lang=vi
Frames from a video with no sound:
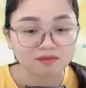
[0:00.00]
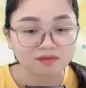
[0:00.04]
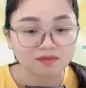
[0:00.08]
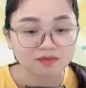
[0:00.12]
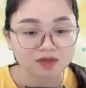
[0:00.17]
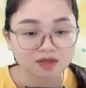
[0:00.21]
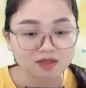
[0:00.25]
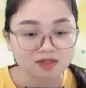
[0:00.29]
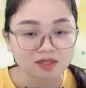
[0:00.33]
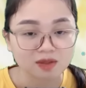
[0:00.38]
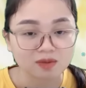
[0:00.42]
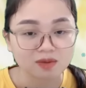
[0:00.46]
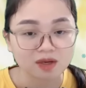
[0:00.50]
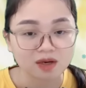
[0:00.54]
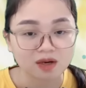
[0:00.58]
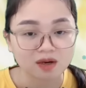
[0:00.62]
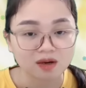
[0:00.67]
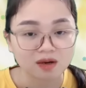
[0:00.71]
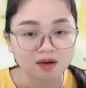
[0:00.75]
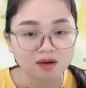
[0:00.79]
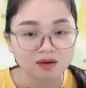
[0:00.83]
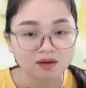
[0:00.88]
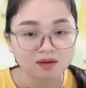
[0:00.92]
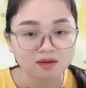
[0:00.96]
Nhưng sau
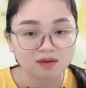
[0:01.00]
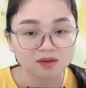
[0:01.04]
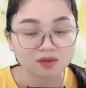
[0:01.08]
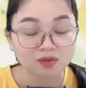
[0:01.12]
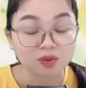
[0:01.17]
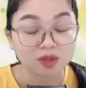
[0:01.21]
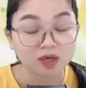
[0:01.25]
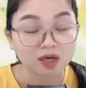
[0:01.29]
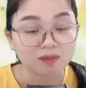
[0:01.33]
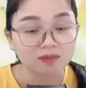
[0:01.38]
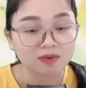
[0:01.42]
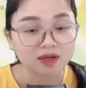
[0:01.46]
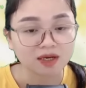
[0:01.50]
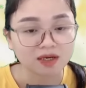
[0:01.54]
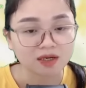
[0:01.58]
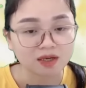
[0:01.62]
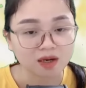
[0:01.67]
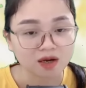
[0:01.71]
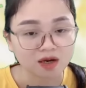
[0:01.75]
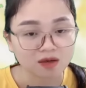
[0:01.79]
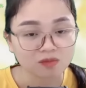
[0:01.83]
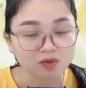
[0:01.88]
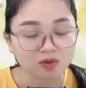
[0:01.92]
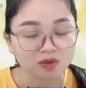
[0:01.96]
đó Tuệ Lâm lại
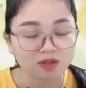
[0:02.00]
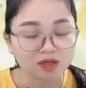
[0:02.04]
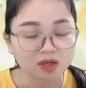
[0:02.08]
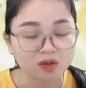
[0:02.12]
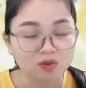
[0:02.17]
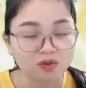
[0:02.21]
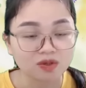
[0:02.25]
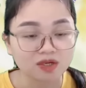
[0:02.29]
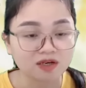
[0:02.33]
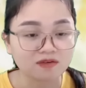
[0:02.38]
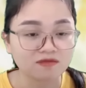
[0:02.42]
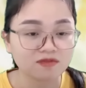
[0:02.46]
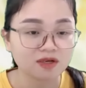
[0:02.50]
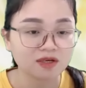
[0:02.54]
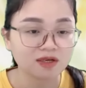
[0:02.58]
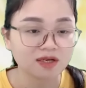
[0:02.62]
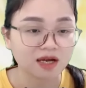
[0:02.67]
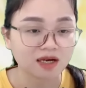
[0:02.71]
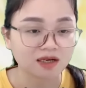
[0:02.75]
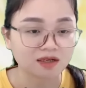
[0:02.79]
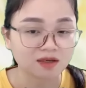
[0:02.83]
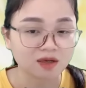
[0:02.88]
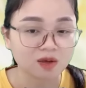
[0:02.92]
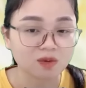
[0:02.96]
nói một câu khiến Vân
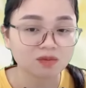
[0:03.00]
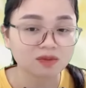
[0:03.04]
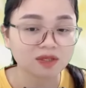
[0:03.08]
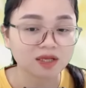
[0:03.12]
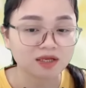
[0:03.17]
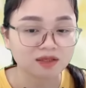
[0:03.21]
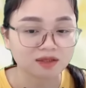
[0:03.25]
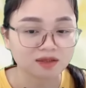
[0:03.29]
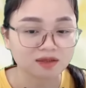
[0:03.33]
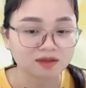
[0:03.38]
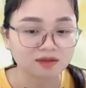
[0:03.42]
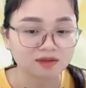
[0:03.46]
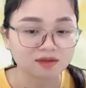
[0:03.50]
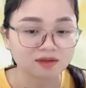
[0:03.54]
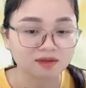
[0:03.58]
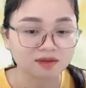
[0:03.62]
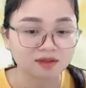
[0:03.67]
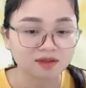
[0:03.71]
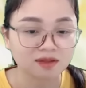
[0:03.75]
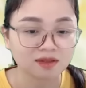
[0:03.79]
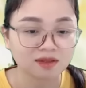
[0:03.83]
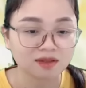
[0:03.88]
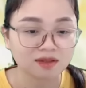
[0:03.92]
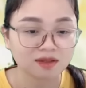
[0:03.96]
Đằng không thể ngờ
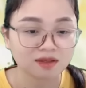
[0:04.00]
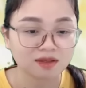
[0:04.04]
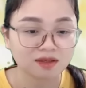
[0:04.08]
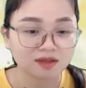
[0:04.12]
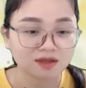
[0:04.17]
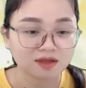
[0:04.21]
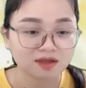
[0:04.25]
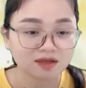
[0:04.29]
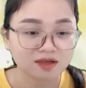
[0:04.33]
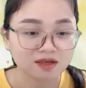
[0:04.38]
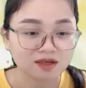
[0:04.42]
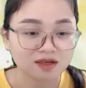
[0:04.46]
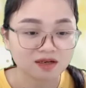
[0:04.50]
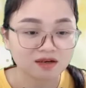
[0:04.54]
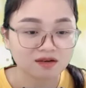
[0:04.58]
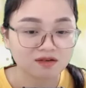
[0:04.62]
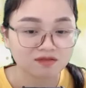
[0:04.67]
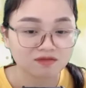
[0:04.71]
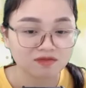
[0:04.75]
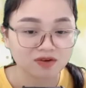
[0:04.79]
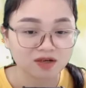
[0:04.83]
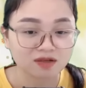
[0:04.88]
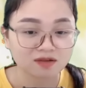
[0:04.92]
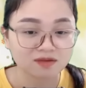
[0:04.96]
tới
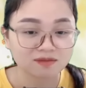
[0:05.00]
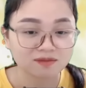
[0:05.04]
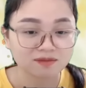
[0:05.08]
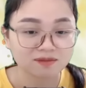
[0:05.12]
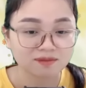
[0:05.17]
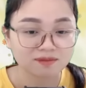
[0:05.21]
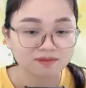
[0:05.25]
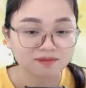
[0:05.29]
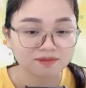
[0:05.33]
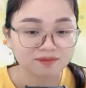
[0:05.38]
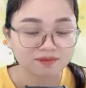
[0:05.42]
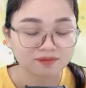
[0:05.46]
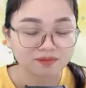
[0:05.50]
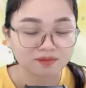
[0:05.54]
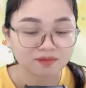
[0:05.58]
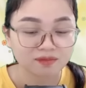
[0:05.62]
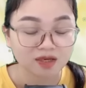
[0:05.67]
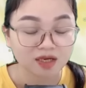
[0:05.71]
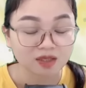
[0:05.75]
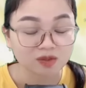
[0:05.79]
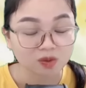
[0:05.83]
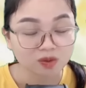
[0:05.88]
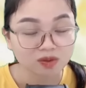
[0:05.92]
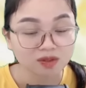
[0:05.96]
Vâng
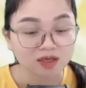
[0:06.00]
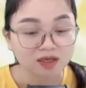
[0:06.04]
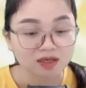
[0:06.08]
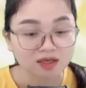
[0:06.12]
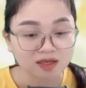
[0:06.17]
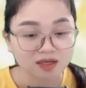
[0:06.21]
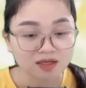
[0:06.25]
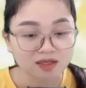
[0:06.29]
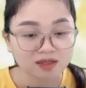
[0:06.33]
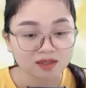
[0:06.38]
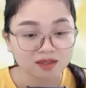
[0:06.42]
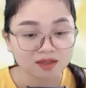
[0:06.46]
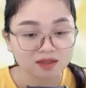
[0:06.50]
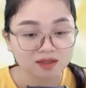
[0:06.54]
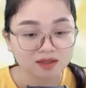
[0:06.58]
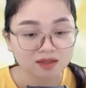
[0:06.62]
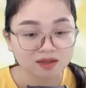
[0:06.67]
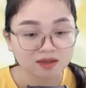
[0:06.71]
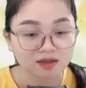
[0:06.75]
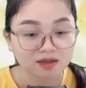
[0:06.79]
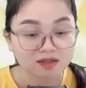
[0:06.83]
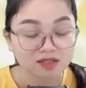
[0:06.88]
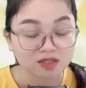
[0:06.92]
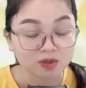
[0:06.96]
Em tốt thật đấy
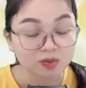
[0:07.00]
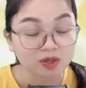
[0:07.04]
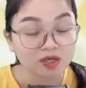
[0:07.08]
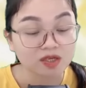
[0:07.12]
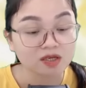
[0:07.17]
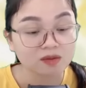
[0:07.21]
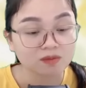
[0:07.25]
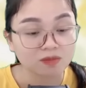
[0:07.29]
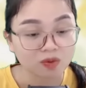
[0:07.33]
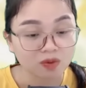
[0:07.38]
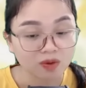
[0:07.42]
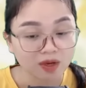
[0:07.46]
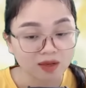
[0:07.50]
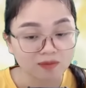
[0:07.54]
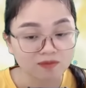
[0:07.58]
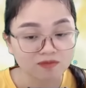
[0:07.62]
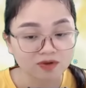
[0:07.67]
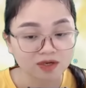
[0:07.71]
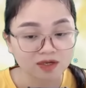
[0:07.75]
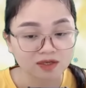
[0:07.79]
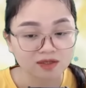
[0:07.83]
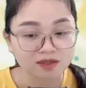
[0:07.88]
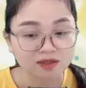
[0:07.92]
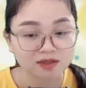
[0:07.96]
Giống y như bố em
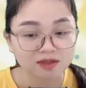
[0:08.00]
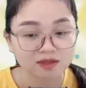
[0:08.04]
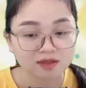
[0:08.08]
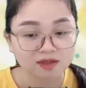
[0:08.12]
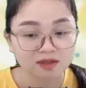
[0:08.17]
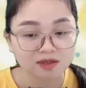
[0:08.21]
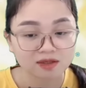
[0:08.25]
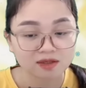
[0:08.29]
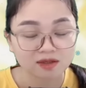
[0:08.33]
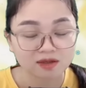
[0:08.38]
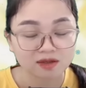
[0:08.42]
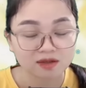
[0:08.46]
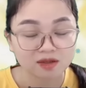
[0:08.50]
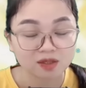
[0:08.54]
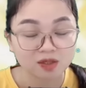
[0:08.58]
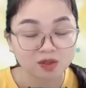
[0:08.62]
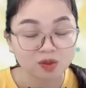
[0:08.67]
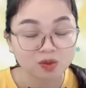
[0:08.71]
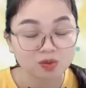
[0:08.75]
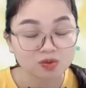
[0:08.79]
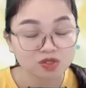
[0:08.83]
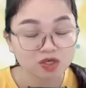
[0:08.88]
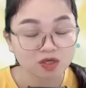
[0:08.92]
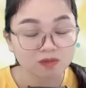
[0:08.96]
vậy
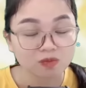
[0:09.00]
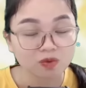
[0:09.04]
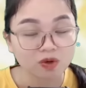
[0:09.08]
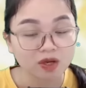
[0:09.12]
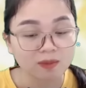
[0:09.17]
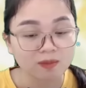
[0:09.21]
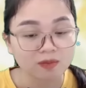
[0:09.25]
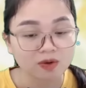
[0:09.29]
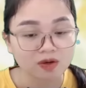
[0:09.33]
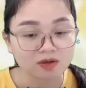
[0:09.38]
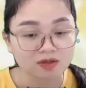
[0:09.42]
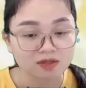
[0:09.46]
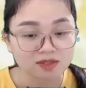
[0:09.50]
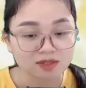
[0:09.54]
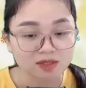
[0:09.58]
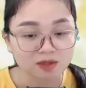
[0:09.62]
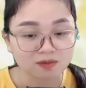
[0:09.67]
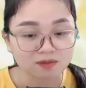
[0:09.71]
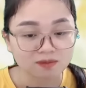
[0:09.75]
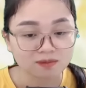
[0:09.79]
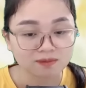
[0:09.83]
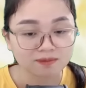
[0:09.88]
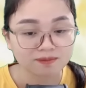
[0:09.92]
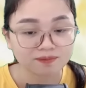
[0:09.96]
Lúc trước bố em còn
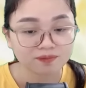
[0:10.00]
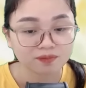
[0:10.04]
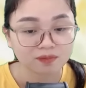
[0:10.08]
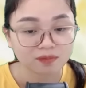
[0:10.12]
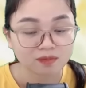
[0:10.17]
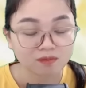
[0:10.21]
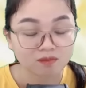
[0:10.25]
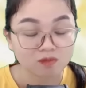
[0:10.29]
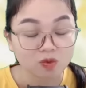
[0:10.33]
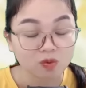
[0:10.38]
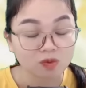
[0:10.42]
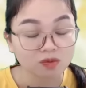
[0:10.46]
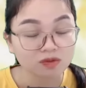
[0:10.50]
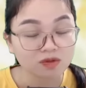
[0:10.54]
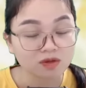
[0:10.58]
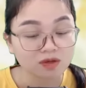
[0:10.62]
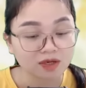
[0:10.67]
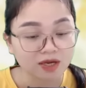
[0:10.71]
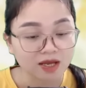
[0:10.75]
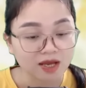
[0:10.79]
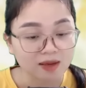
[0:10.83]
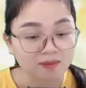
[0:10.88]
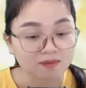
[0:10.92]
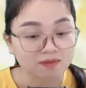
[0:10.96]
sống Bố cũng
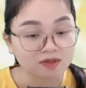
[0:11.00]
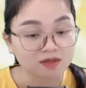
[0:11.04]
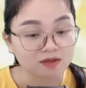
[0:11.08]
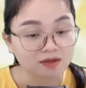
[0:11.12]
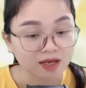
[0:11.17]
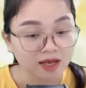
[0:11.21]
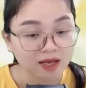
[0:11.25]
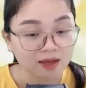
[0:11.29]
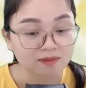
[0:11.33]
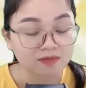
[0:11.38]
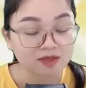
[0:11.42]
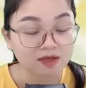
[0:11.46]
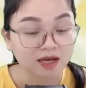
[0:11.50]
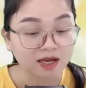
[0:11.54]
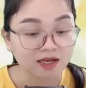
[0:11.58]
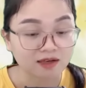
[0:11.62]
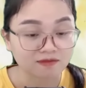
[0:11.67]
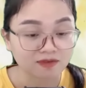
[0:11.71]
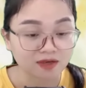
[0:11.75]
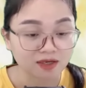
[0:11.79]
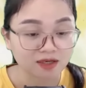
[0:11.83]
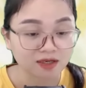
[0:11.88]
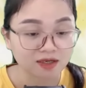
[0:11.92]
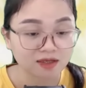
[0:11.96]
thương em như em như
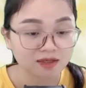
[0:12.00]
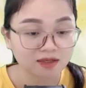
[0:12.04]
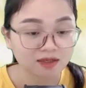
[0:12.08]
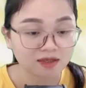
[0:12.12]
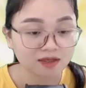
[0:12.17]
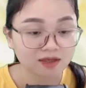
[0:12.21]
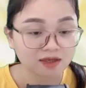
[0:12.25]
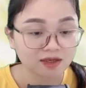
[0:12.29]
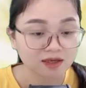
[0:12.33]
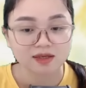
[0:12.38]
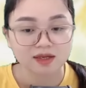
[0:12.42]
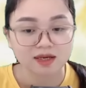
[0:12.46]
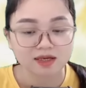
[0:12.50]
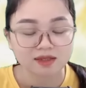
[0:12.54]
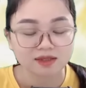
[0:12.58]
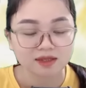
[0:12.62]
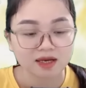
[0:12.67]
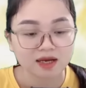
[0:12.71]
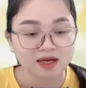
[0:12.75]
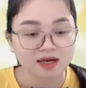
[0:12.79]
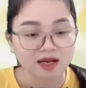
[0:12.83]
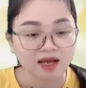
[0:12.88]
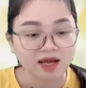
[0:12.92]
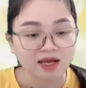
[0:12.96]
anh vậy đấy
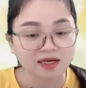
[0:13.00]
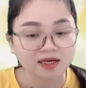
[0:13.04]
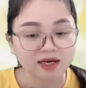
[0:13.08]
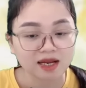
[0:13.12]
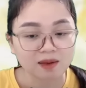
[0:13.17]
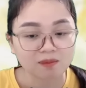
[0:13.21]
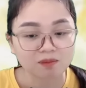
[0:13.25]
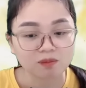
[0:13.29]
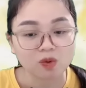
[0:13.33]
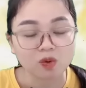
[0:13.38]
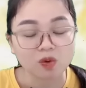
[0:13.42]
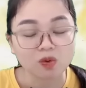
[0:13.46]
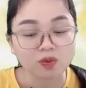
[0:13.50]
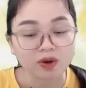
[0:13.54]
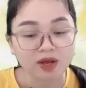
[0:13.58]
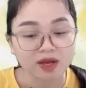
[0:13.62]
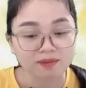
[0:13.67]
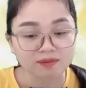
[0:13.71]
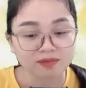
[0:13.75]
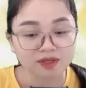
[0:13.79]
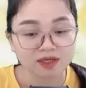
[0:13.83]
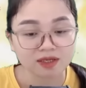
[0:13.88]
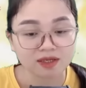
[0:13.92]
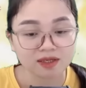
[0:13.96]
Hay là anh làm bố của
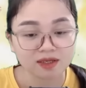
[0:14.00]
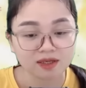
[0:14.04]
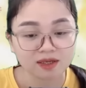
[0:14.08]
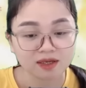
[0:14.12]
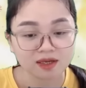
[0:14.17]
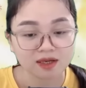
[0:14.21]
em đi